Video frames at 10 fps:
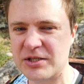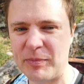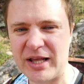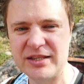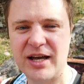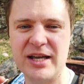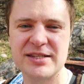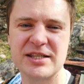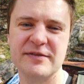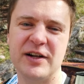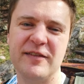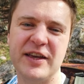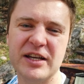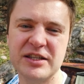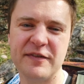diese Platten reinsetzen, weil
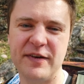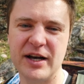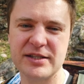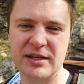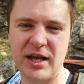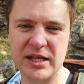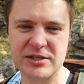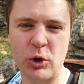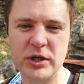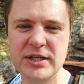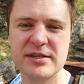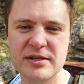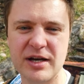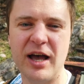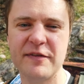während der Fahrt erzeugen
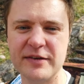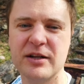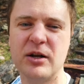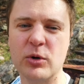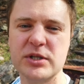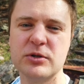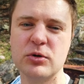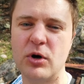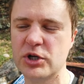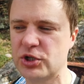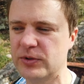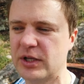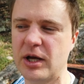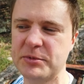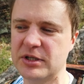diese Reifen laute Geräusche und
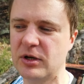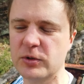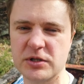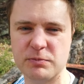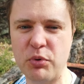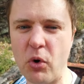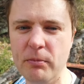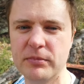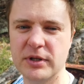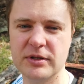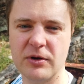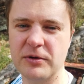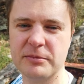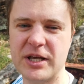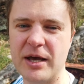dann habt ihr ein lautes Brummen in
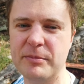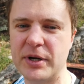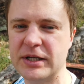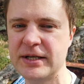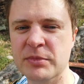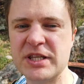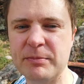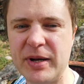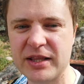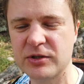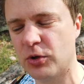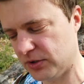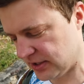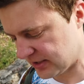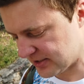eurem Camper. Und mit den Platten
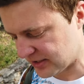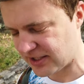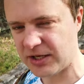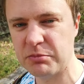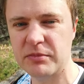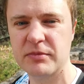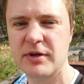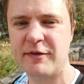könnt ihr das halt eben